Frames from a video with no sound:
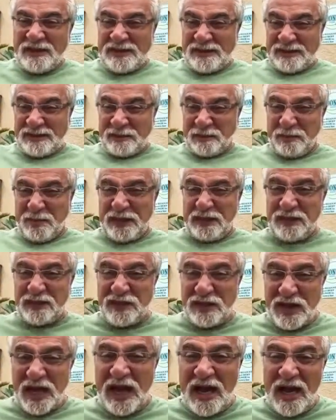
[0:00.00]

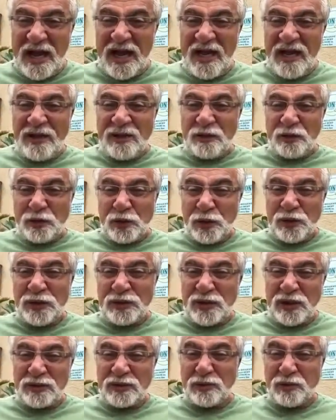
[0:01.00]
expandirá
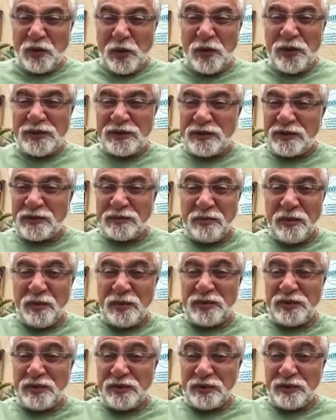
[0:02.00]
todas as coisas
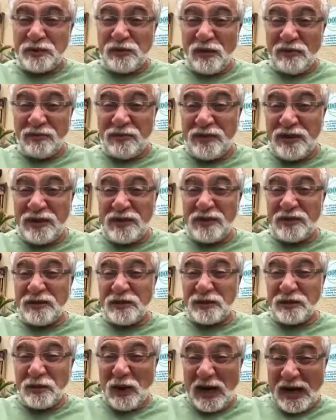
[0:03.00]
boas de sua vida, de
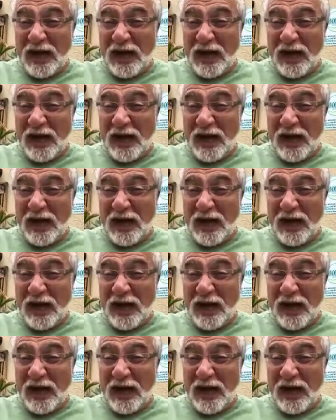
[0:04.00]
sua